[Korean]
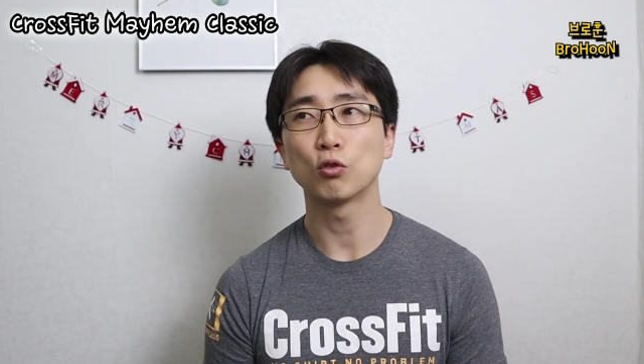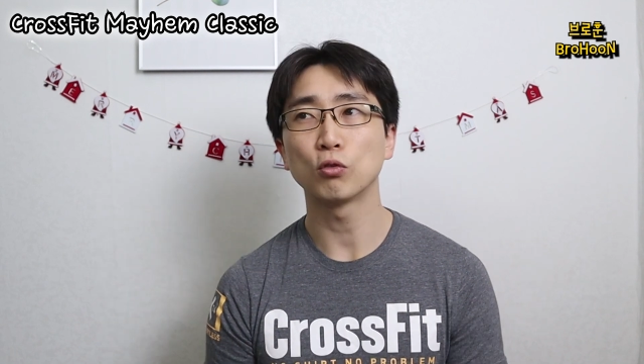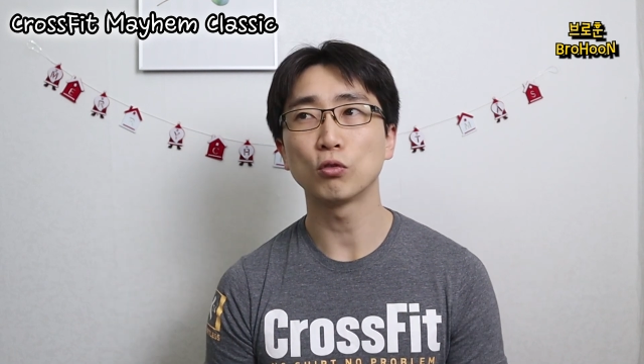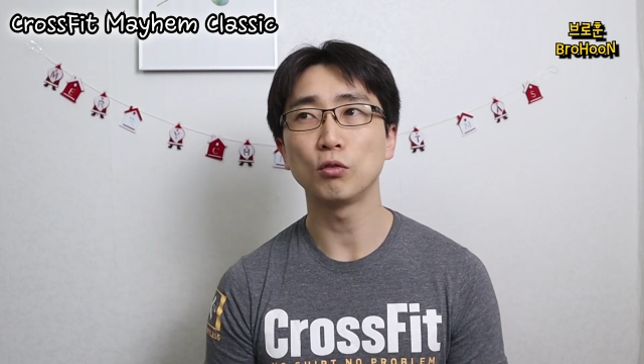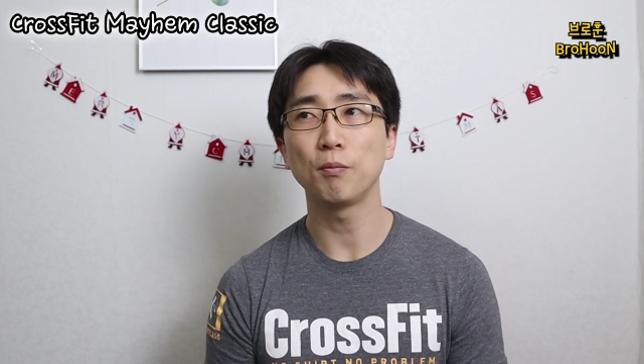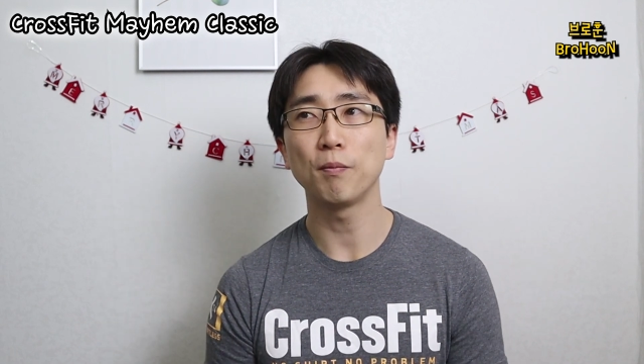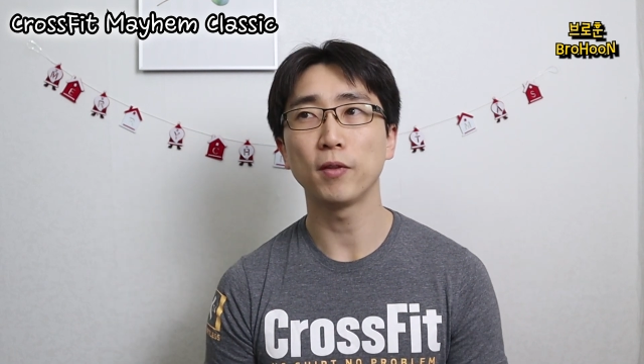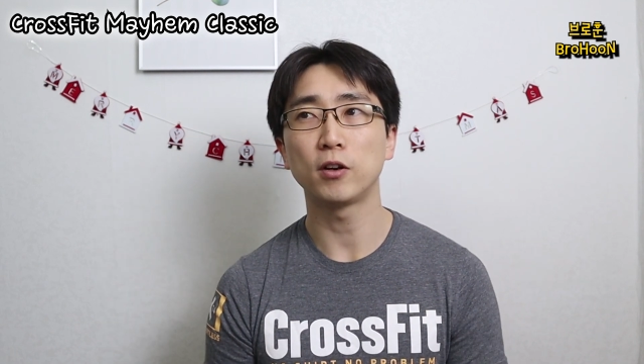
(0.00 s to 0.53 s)

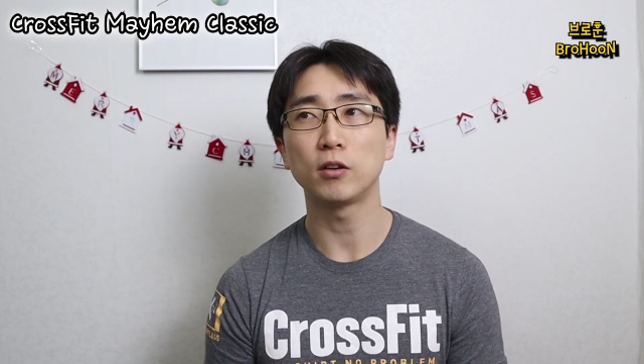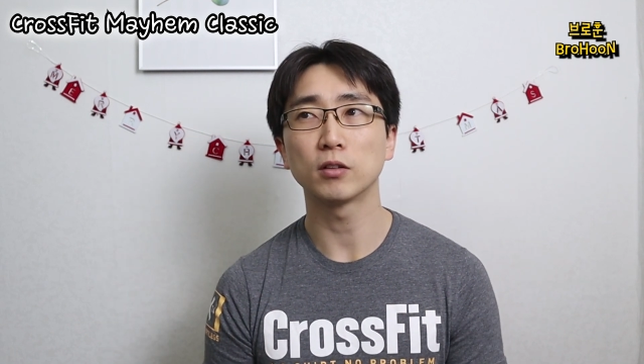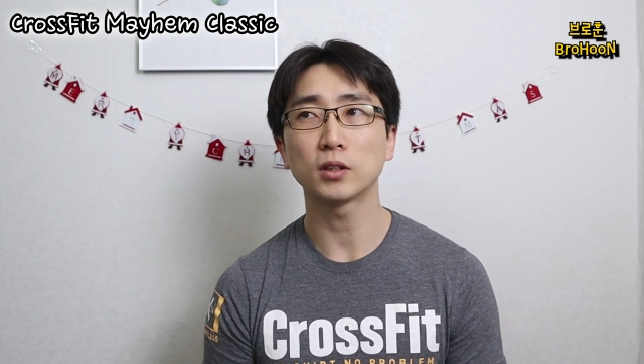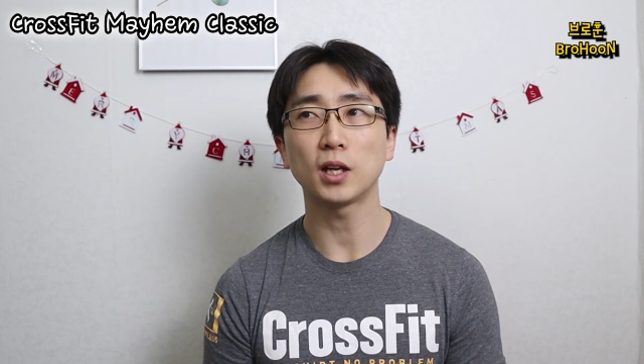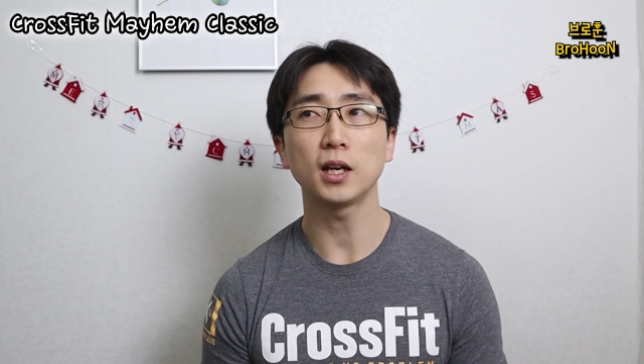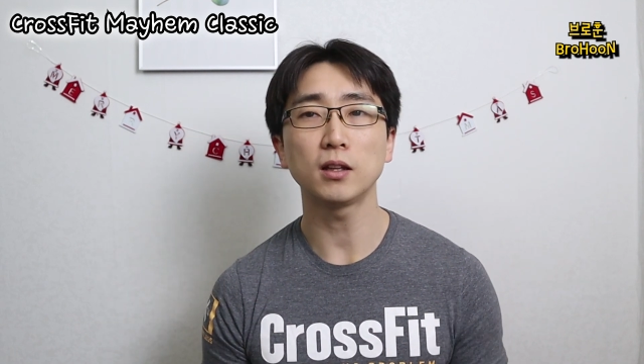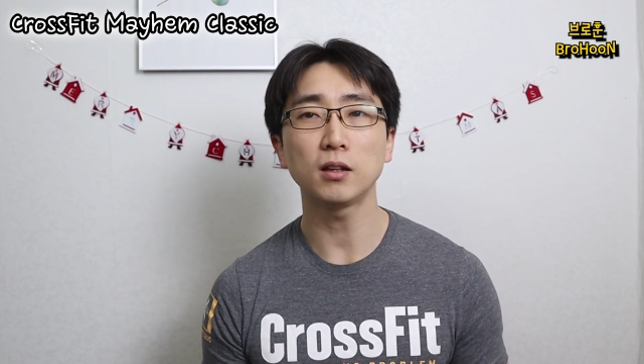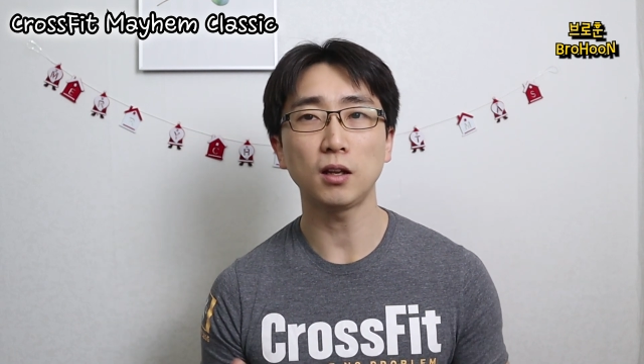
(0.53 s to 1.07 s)
조금 더
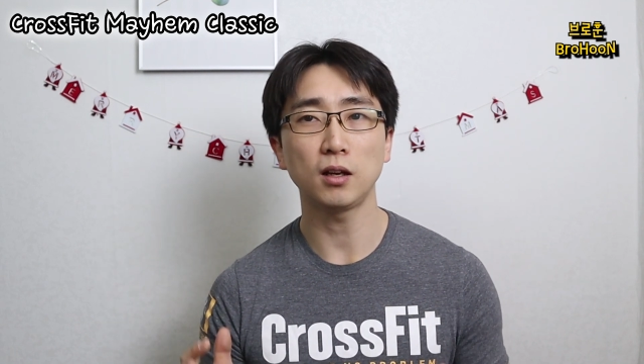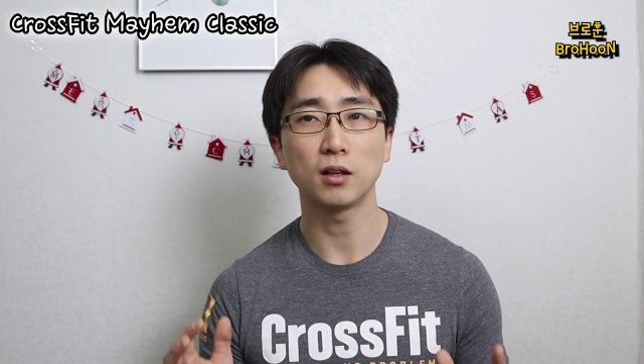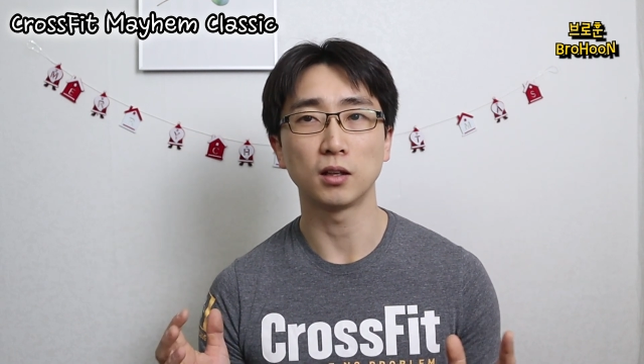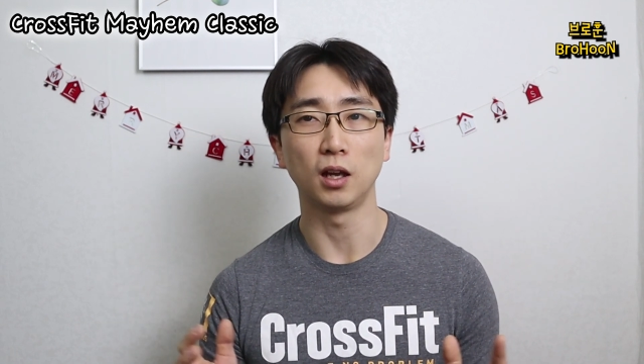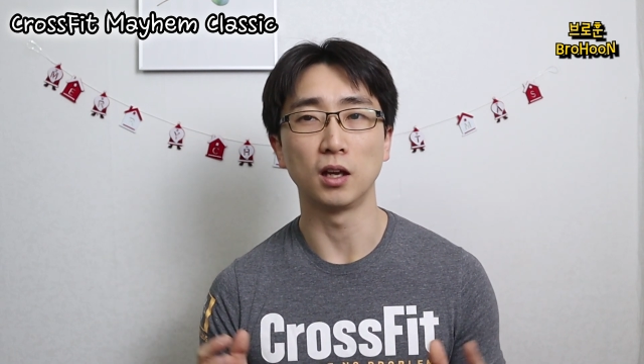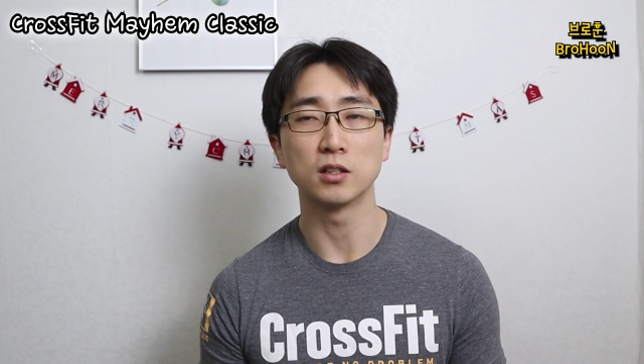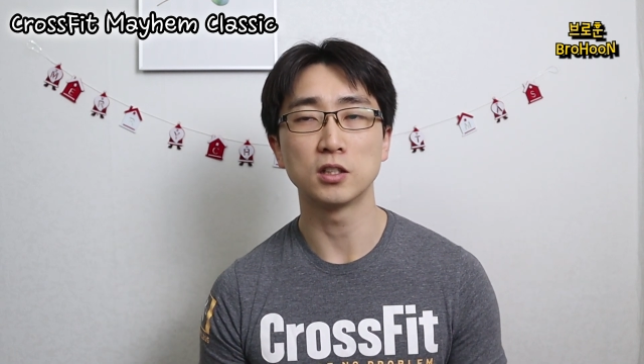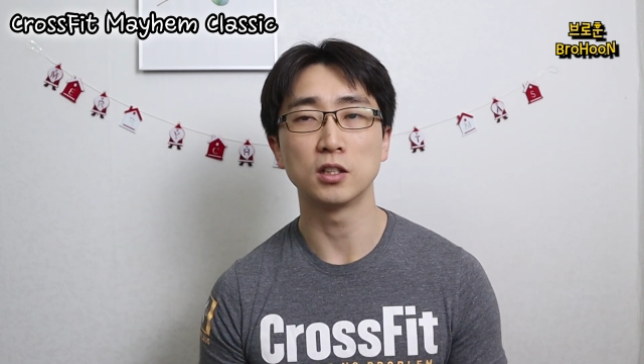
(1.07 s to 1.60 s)

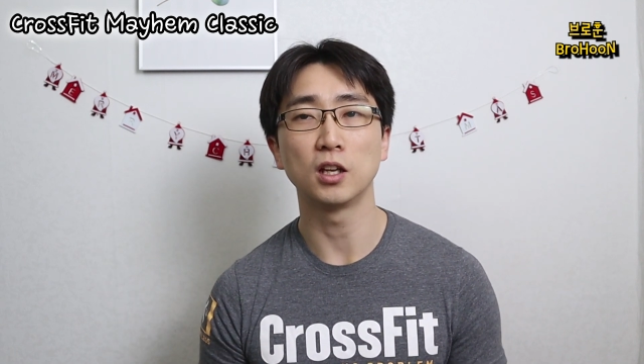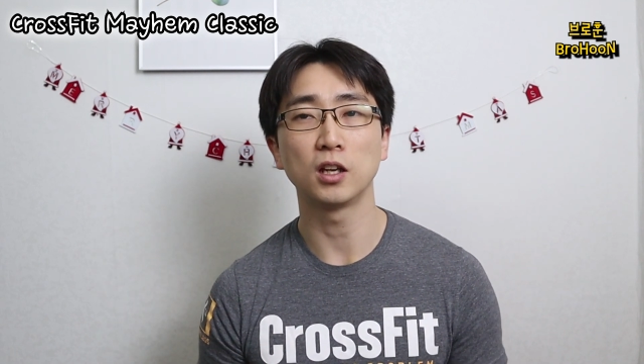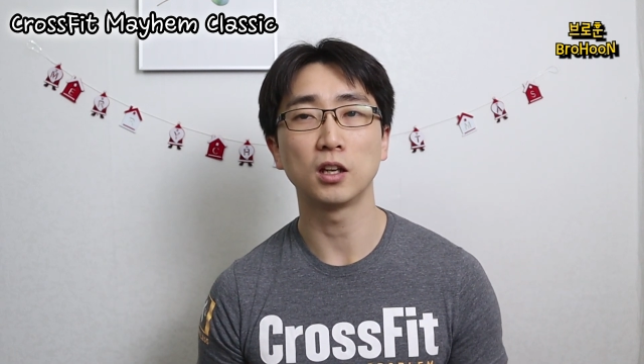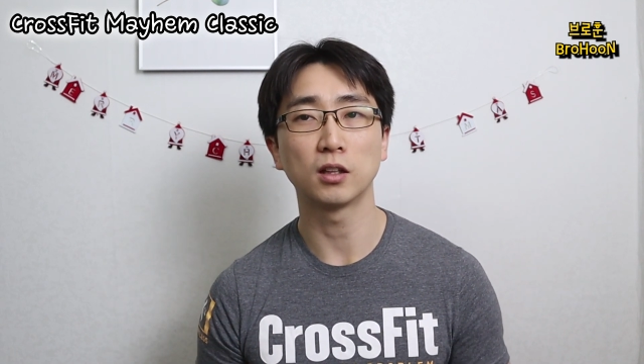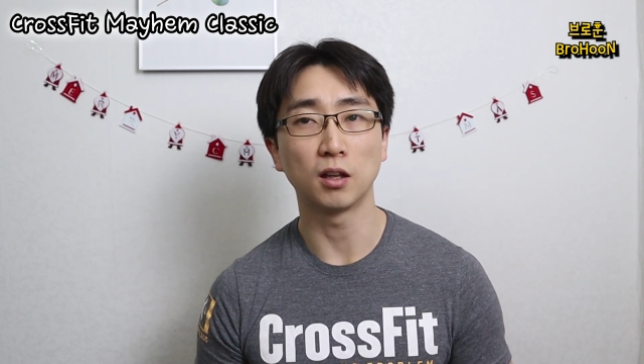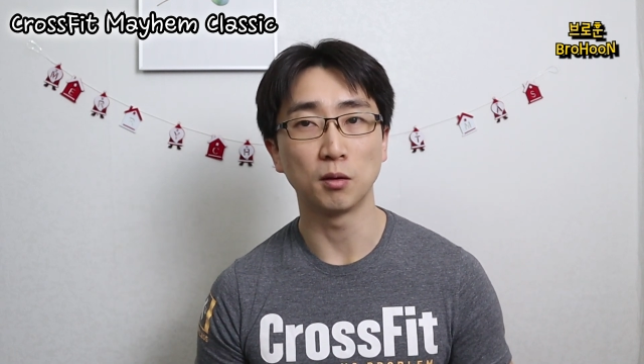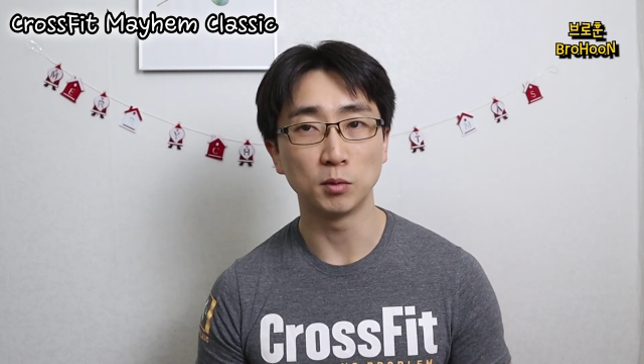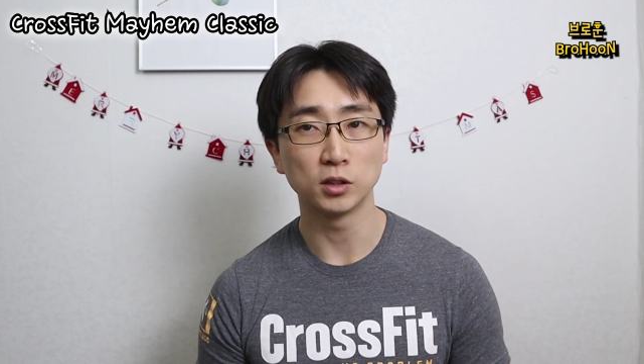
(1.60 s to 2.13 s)
타이트하게
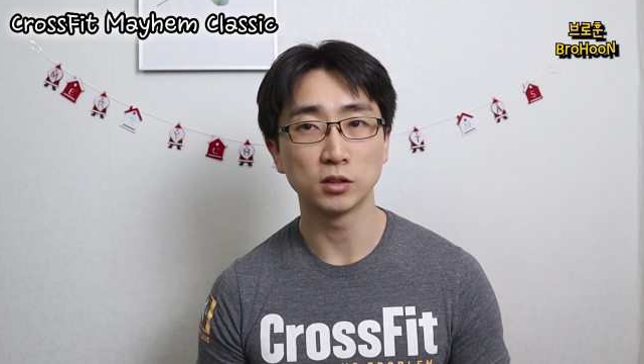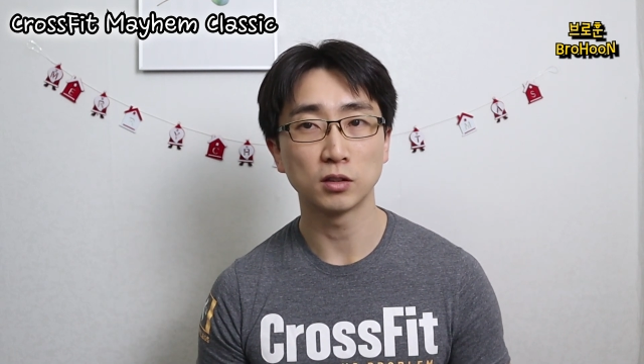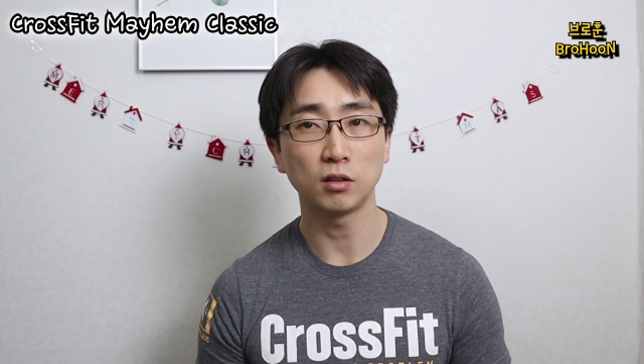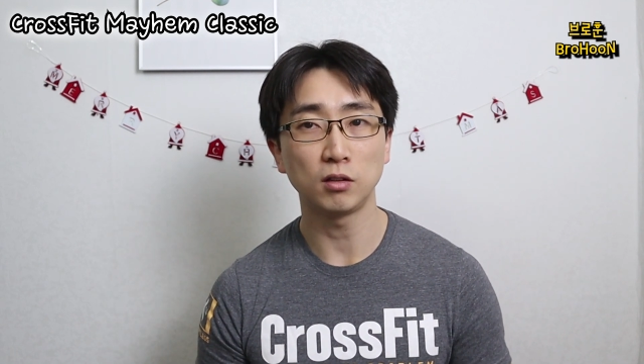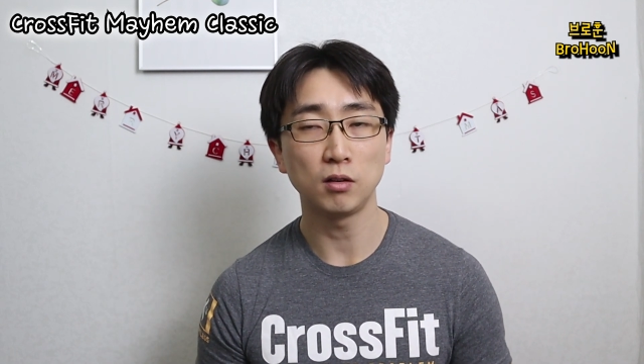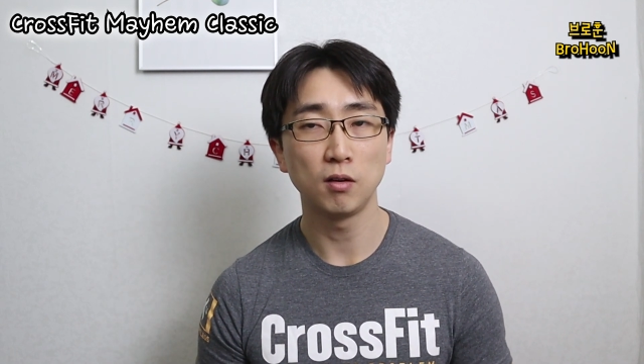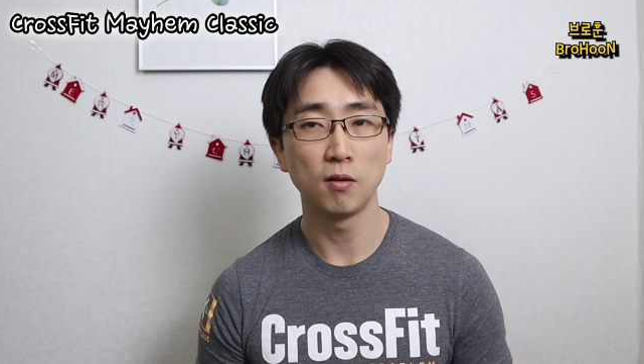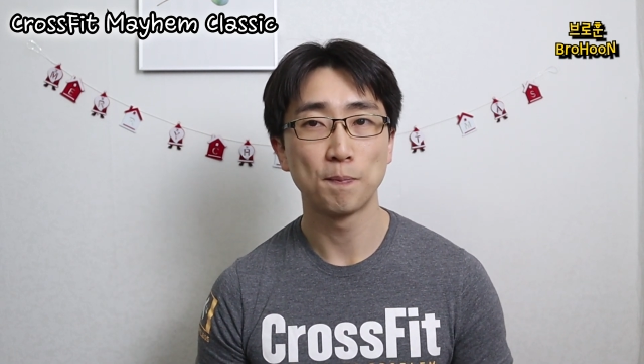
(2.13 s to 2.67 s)
진행이
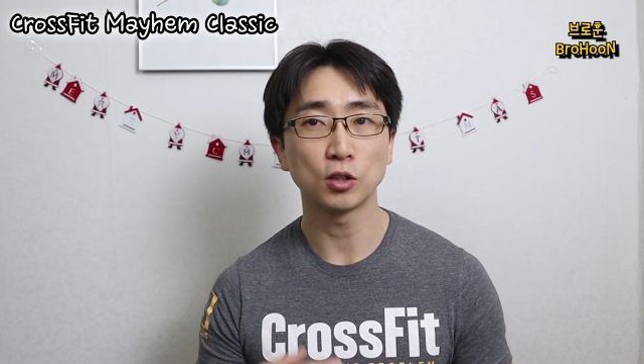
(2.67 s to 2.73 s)
되면서